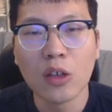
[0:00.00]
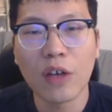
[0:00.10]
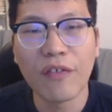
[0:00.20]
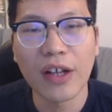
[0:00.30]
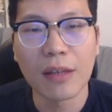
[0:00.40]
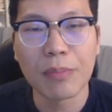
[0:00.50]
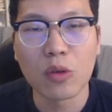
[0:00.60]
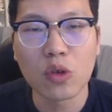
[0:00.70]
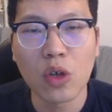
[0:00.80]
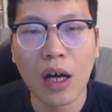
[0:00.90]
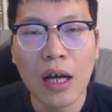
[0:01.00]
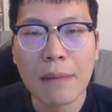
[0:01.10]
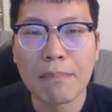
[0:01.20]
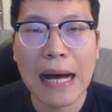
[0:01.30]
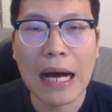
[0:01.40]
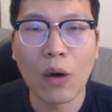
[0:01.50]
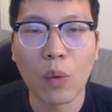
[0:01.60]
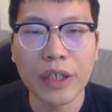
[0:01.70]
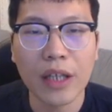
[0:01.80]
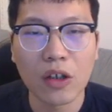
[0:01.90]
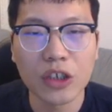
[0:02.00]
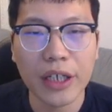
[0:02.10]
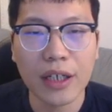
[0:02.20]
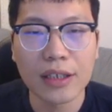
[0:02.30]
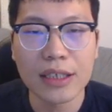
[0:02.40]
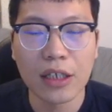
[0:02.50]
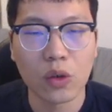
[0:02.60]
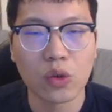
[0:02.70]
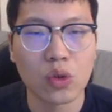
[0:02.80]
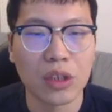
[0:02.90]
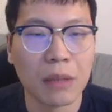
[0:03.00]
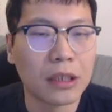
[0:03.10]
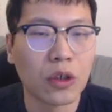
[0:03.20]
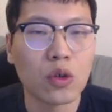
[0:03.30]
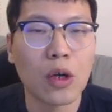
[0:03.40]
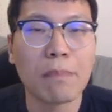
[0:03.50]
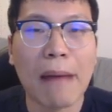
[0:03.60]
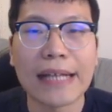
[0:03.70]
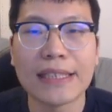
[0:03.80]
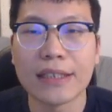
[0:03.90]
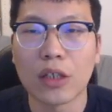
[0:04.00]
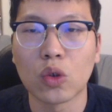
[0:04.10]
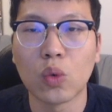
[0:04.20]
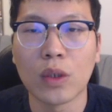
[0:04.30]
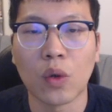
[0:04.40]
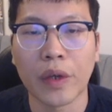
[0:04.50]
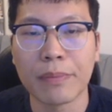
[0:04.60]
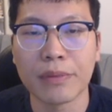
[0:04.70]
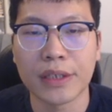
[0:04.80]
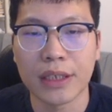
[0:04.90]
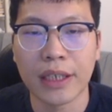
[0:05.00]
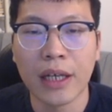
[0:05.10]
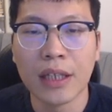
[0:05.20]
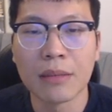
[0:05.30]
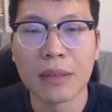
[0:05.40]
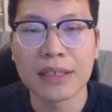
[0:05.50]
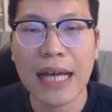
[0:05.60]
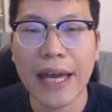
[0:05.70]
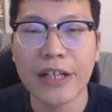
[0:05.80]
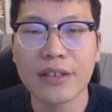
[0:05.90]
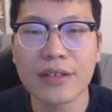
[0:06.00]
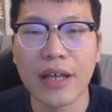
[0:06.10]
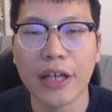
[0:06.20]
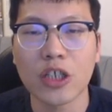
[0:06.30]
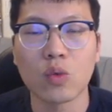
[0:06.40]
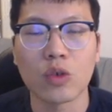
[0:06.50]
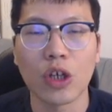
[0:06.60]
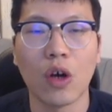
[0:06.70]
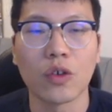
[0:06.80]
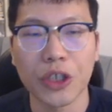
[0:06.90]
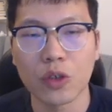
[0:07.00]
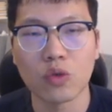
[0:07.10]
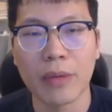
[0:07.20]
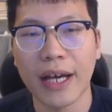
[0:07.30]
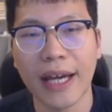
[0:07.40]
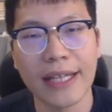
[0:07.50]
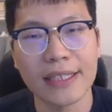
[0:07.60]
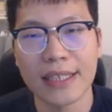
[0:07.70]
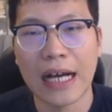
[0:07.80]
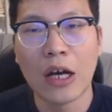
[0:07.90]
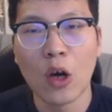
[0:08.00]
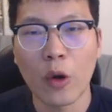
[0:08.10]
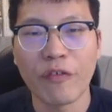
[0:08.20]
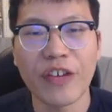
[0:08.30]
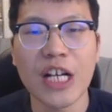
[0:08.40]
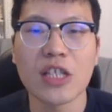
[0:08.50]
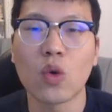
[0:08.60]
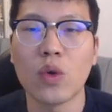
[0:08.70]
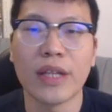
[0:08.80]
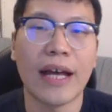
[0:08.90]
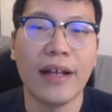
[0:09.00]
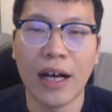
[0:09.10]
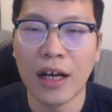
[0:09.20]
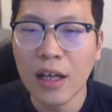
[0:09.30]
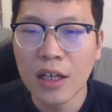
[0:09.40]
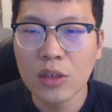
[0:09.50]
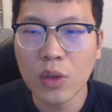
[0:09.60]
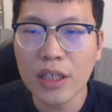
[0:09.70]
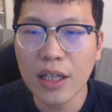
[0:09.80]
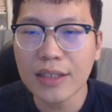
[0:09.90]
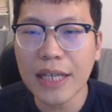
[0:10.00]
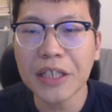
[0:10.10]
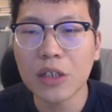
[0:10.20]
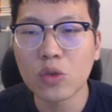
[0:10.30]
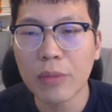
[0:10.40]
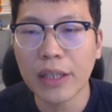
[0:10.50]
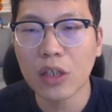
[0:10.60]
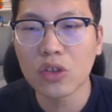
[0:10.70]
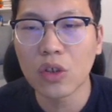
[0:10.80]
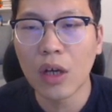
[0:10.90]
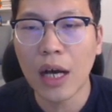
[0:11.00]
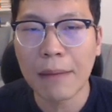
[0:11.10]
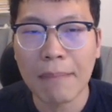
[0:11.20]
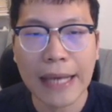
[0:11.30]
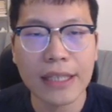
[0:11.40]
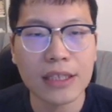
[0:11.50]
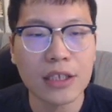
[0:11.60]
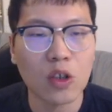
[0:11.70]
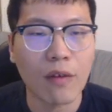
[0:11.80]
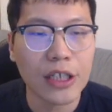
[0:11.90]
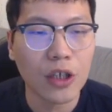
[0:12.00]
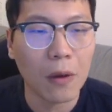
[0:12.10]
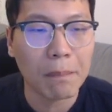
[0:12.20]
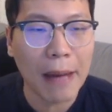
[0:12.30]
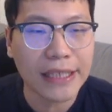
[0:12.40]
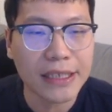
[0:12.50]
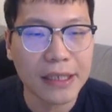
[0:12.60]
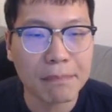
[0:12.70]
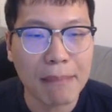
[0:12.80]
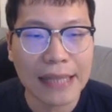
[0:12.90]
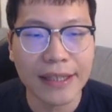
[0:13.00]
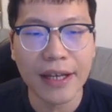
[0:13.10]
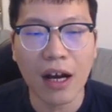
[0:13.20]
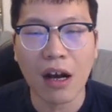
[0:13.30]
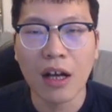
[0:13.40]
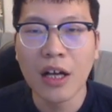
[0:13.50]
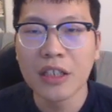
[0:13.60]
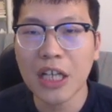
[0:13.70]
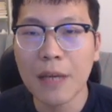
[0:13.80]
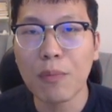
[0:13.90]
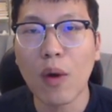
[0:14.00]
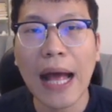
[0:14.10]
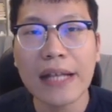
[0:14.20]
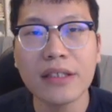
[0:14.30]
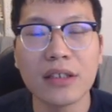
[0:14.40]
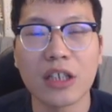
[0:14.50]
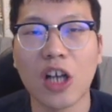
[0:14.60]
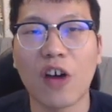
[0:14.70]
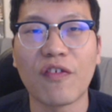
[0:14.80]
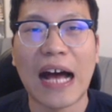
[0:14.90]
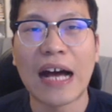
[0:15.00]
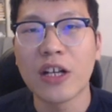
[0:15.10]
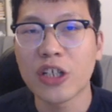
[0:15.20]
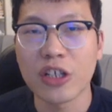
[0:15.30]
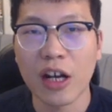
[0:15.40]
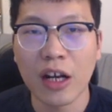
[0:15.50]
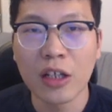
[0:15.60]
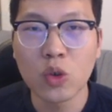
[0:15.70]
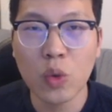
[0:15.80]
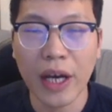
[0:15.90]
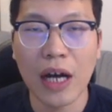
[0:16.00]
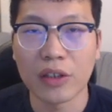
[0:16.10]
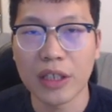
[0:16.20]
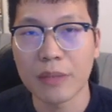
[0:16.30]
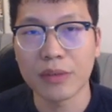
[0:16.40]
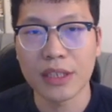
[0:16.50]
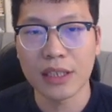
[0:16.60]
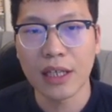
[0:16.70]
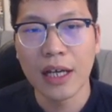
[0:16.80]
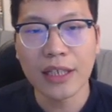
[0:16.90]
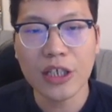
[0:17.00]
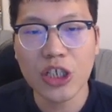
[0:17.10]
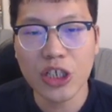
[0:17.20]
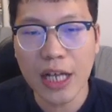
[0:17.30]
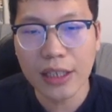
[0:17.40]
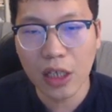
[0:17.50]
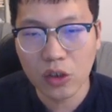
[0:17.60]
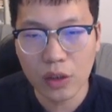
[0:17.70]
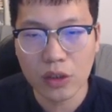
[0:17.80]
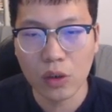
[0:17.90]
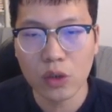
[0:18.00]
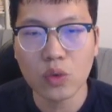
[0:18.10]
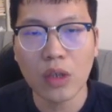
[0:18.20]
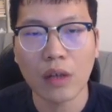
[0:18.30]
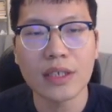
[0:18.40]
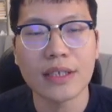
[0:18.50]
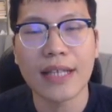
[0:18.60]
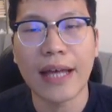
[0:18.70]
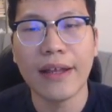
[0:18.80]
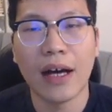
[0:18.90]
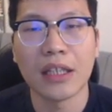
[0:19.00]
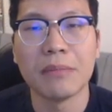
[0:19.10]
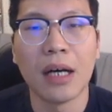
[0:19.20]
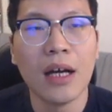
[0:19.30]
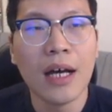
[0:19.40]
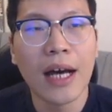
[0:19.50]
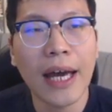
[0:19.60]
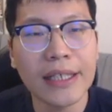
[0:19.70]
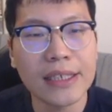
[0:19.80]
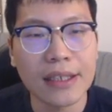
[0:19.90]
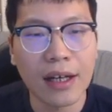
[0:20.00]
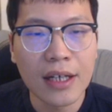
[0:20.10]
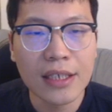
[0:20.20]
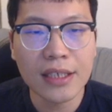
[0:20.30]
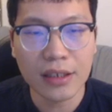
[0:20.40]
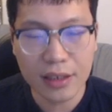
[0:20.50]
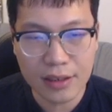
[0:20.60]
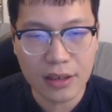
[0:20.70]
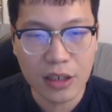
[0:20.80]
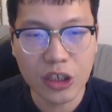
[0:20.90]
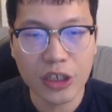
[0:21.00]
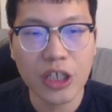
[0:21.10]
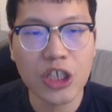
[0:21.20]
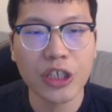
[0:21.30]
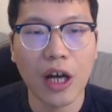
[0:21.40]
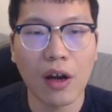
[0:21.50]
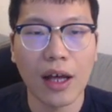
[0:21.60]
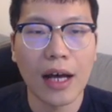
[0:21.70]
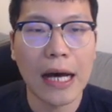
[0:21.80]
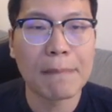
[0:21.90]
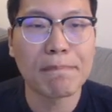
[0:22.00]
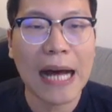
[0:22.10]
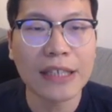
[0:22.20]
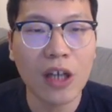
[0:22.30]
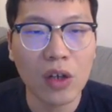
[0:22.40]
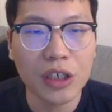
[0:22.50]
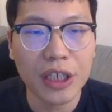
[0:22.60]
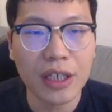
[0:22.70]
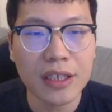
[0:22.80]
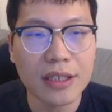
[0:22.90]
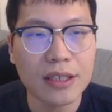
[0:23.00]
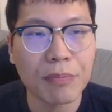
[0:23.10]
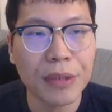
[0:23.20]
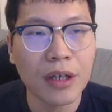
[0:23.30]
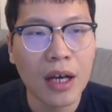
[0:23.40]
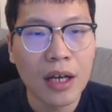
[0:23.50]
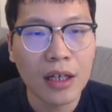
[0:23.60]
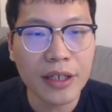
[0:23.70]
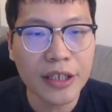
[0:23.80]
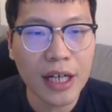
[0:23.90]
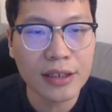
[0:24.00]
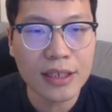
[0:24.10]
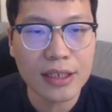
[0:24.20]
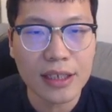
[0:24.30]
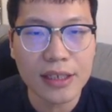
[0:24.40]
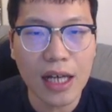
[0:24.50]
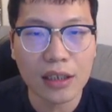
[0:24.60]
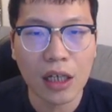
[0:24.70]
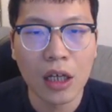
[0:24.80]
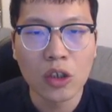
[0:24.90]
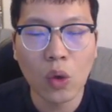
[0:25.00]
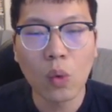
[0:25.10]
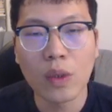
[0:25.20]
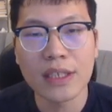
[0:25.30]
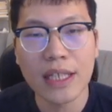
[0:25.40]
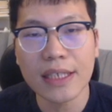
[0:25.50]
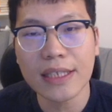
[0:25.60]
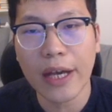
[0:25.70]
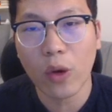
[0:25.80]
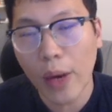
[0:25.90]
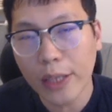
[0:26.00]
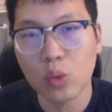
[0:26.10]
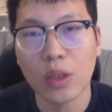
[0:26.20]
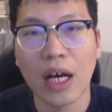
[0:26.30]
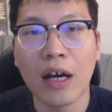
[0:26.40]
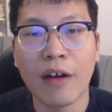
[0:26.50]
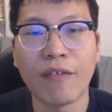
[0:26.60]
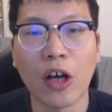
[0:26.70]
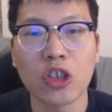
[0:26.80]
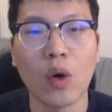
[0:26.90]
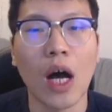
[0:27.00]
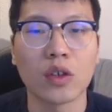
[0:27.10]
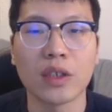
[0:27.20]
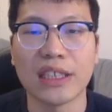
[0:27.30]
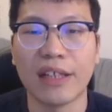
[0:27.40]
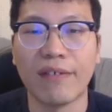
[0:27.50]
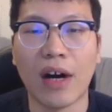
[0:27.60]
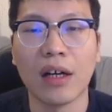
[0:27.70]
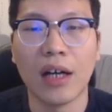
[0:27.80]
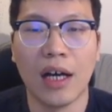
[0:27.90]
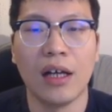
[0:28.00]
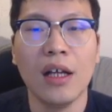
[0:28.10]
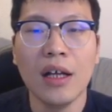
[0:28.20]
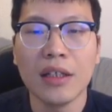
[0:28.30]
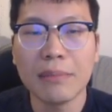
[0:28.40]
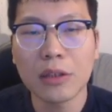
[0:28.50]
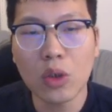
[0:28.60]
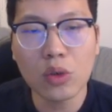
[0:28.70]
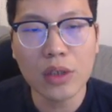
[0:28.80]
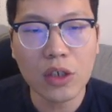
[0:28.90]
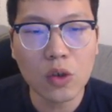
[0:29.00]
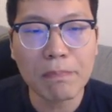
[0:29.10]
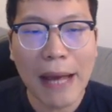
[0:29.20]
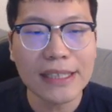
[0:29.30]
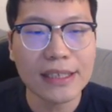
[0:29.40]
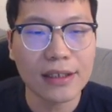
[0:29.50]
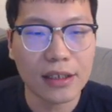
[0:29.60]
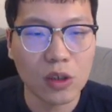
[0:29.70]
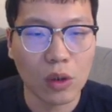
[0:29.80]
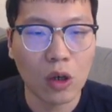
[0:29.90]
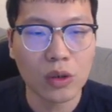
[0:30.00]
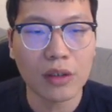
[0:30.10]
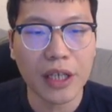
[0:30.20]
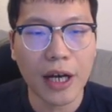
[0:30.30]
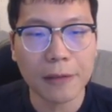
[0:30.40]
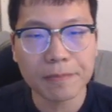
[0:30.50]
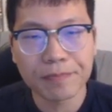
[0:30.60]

对方呢比如说马回到这个 g 六去，那么等于说白棋呢就多走了一步棋。那么在 h 四 h 五之后，这个局面黑棋啊会非常的困难啊。所以呢在这个局面当中啊，马一七走完之后，白棋呢马第二这一步安静的招法是。最好的一步棋，但是实战当中呢，走了车到 g 三啊，那么黑棋呢象 e 四直接吃掉了啊，拔掉了这个 e 四兵，可以让自己的象呢通过斜线快速的防守好自己的王啊。那么对局当中，白棋呢走了后到第二，